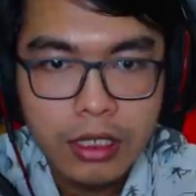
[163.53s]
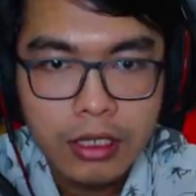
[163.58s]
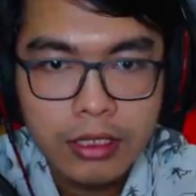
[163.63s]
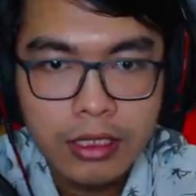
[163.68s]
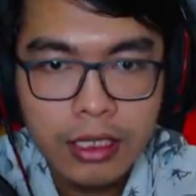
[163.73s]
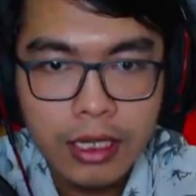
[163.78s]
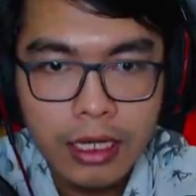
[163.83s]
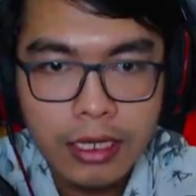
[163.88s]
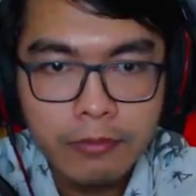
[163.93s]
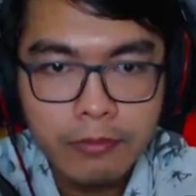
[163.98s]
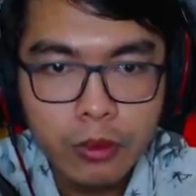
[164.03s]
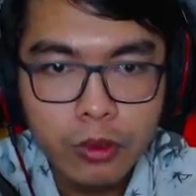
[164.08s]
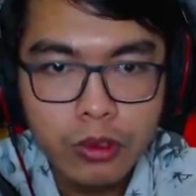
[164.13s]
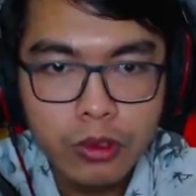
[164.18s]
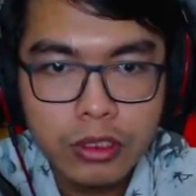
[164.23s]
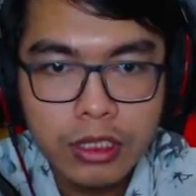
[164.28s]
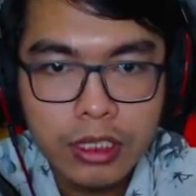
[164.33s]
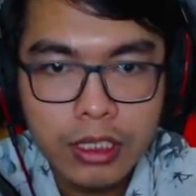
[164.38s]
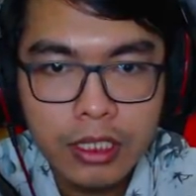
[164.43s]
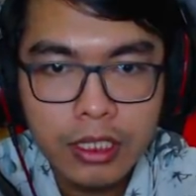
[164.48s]
Dan
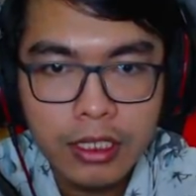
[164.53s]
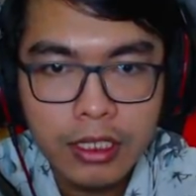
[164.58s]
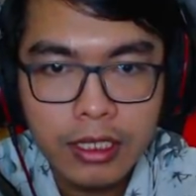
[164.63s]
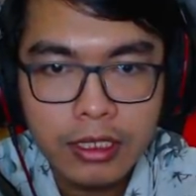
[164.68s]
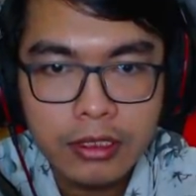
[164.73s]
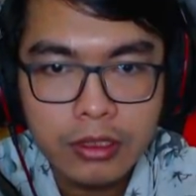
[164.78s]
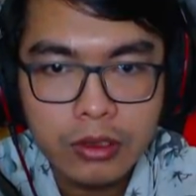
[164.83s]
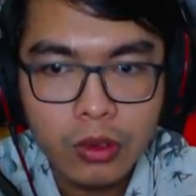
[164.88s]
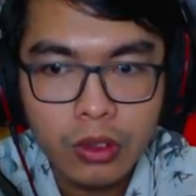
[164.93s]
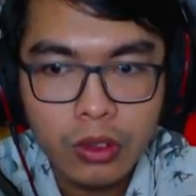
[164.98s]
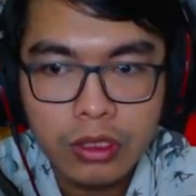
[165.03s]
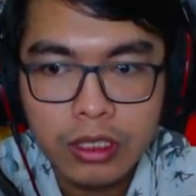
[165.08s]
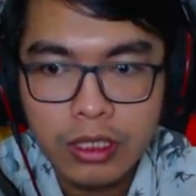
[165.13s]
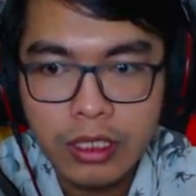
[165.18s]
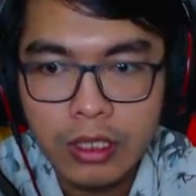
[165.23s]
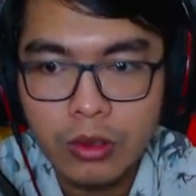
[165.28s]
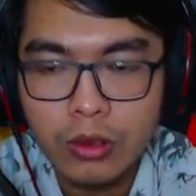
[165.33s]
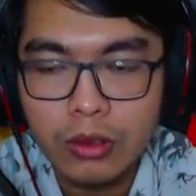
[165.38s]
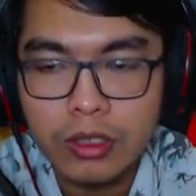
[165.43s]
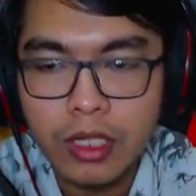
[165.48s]
fungsi yang squat
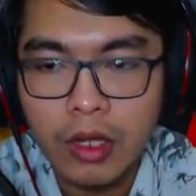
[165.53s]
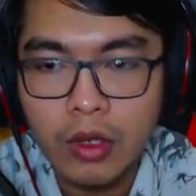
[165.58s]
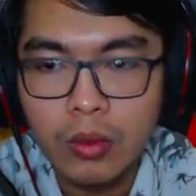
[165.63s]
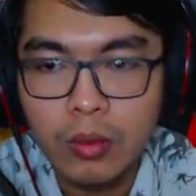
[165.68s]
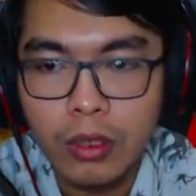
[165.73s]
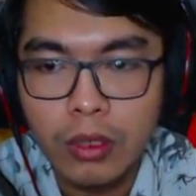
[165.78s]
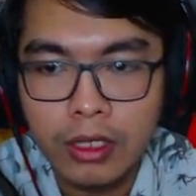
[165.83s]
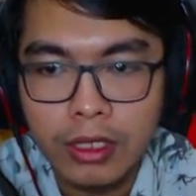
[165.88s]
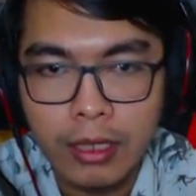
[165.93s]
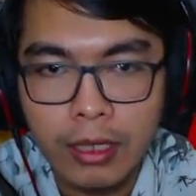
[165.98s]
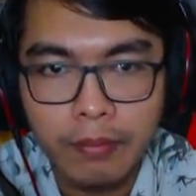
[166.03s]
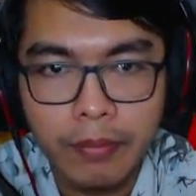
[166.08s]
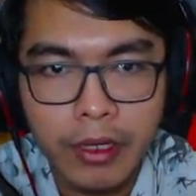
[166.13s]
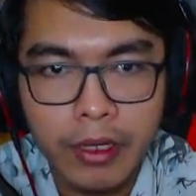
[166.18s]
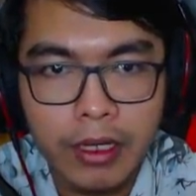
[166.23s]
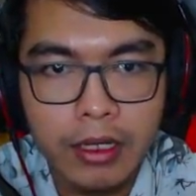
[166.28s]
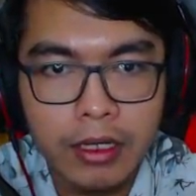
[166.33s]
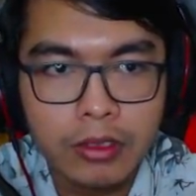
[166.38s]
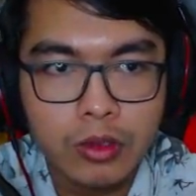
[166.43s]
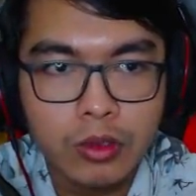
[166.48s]
ini aku tahu buat
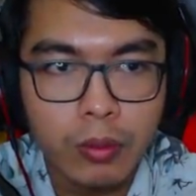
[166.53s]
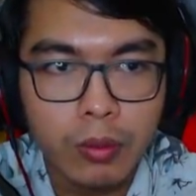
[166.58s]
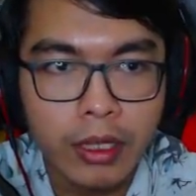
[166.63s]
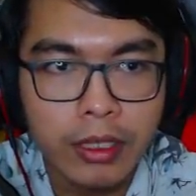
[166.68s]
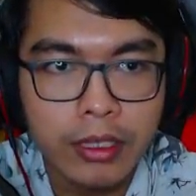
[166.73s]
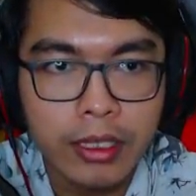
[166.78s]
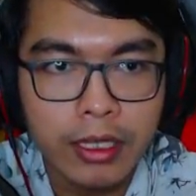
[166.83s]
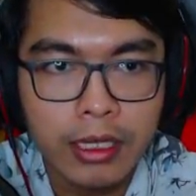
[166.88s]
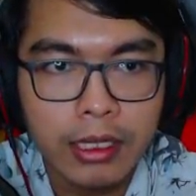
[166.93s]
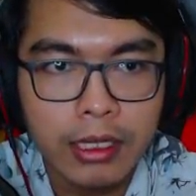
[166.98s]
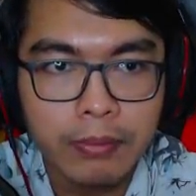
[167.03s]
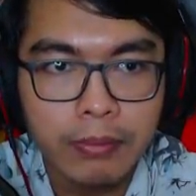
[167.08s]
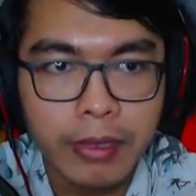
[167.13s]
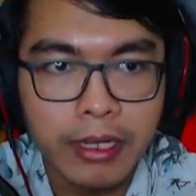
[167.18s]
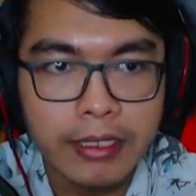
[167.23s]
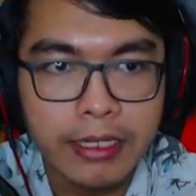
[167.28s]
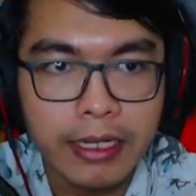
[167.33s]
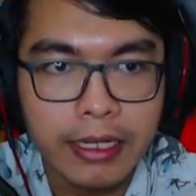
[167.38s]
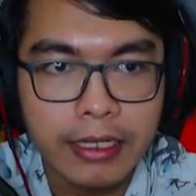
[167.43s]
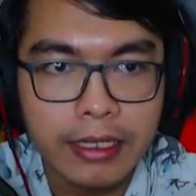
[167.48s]
apa supaya
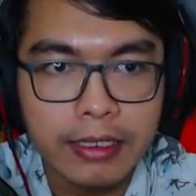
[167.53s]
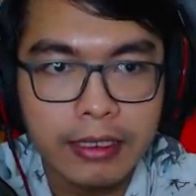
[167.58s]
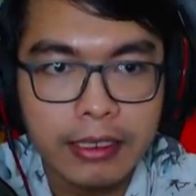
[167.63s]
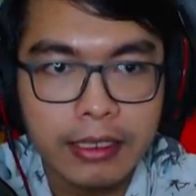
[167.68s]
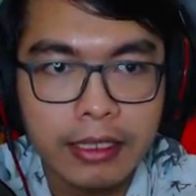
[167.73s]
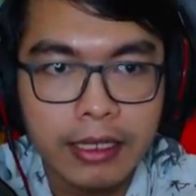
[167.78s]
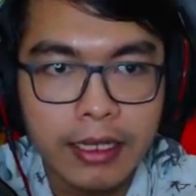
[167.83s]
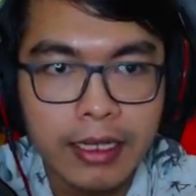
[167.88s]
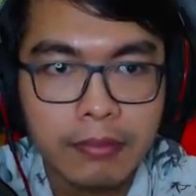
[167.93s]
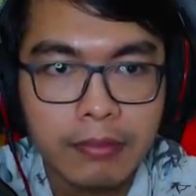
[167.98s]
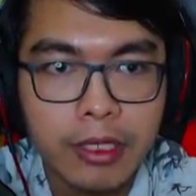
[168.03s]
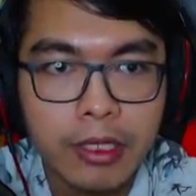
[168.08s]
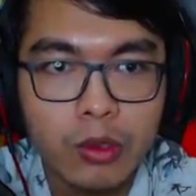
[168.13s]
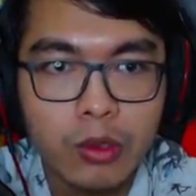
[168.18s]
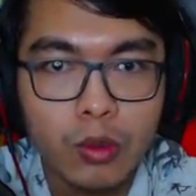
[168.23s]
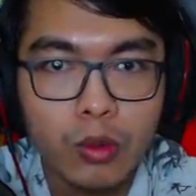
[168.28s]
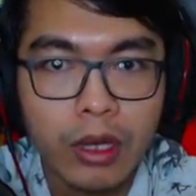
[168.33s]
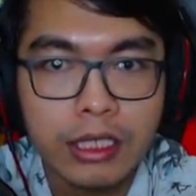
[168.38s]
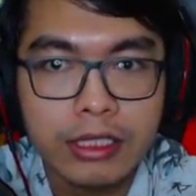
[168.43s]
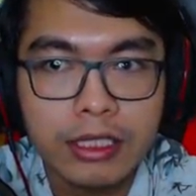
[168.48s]
pandangan kita lebih
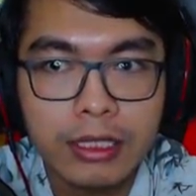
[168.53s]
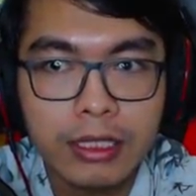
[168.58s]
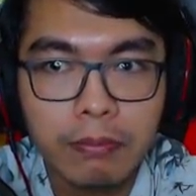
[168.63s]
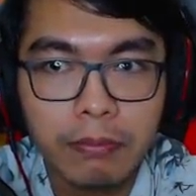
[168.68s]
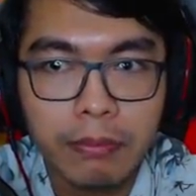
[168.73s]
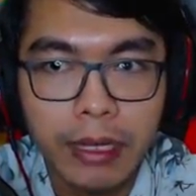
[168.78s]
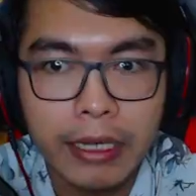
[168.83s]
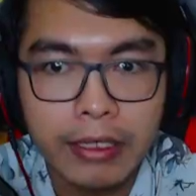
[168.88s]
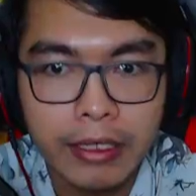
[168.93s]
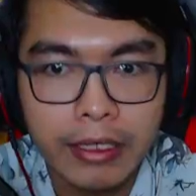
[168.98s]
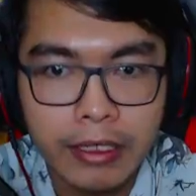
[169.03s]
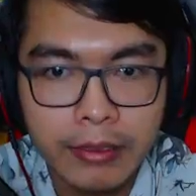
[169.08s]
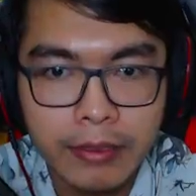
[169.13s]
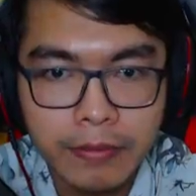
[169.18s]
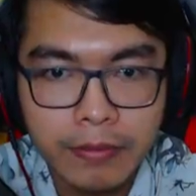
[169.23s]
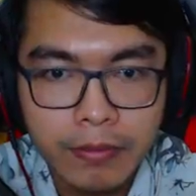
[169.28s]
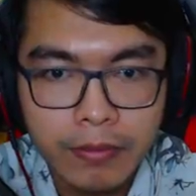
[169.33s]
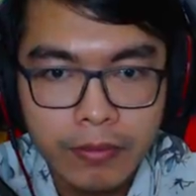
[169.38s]
luas ke depan ya.